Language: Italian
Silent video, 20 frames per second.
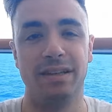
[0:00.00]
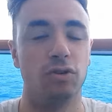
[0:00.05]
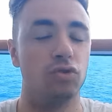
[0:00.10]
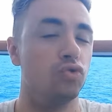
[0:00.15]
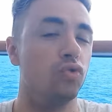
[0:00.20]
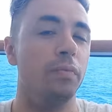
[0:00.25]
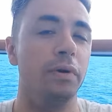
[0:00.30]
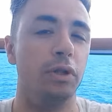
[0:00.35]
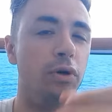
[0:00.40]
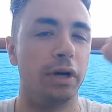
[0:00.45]

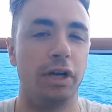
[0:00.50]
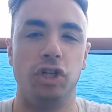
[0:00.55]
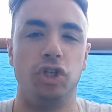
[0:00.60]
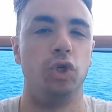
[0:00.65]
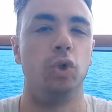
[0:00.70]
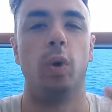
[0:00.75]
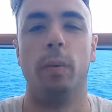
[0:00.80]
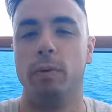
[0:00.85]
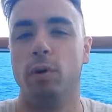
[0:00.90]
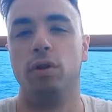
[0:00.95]
subito che in
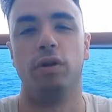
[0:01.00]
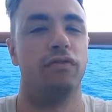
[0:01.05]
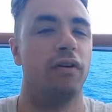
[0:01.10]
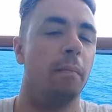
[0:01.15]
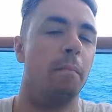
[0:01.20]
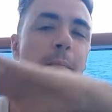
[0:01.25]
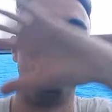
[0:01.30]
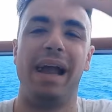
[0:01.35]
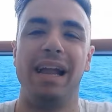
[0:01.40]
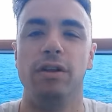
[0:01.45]
5 minuti fa
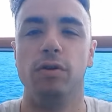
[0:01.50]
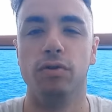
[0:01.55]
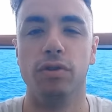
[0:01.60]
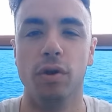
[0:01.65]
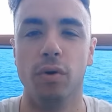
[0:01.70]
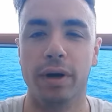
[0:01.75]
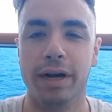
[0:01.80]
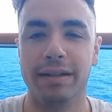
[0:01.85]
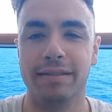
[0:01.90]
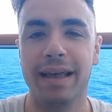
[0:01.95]
meglio di
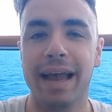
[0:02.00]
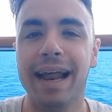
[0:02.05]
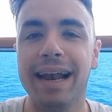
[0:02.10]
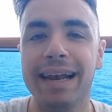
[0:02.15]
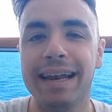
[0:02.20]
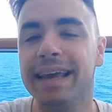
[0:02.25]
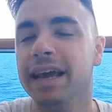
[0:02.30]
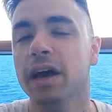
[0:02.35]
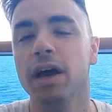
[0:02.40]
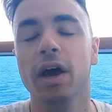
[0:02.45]

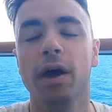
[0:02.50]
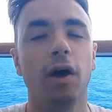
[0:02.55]
Locatelli